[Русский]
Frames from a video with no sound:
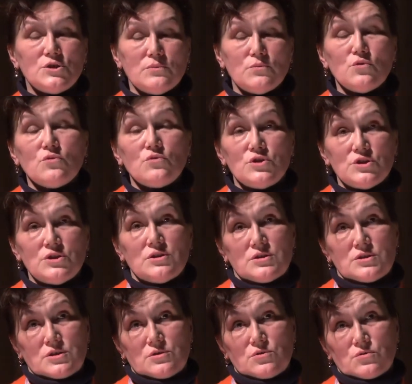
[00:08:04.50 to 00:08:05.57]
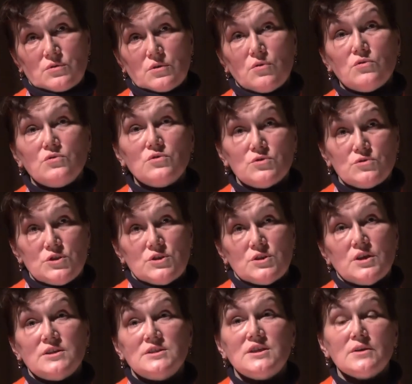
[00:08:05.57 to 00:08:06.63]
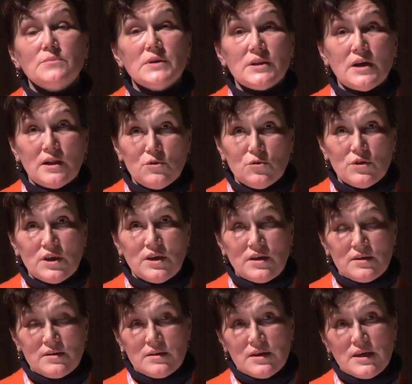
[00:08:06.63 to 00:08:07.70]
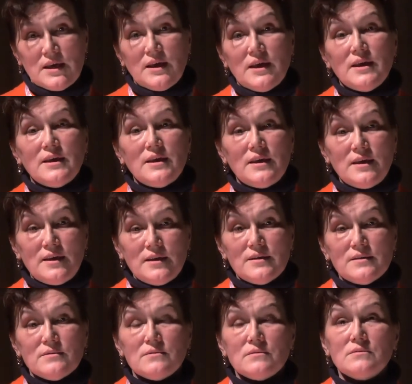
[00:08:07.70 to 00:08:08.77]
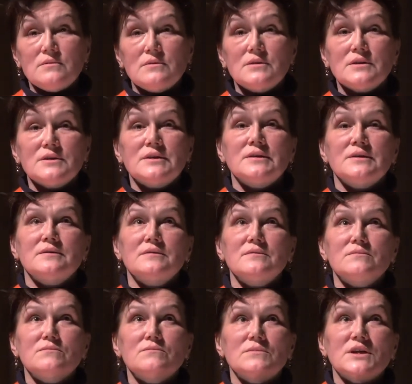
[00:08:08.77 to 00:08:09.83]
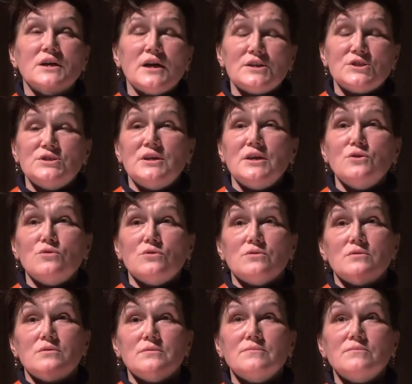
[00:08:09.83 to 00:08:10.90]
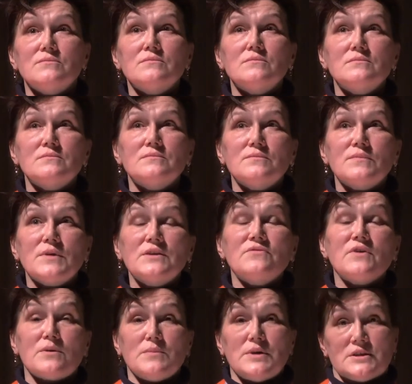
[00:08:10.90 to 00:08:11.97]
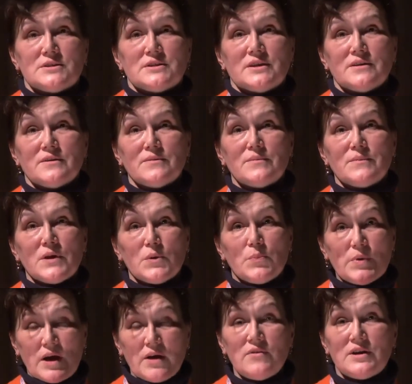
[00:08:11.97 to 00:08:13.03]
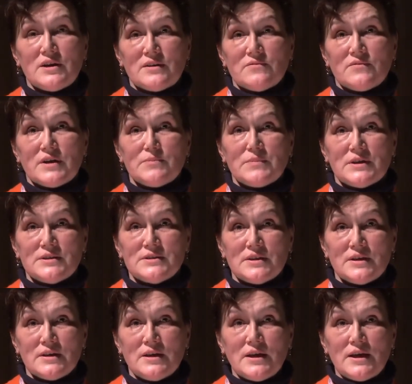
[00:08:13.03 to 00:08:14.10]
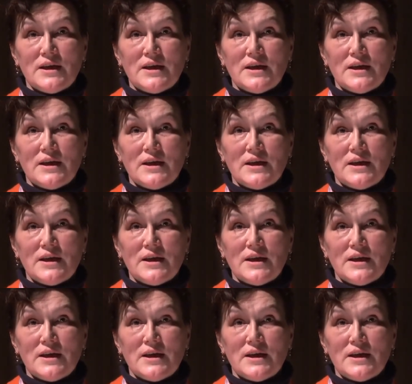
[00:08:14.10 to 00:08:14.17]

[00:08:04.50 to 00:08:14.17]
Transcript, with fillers: Чему учит институт? Он учит терминологии и к нахождению информации, к правильной информации.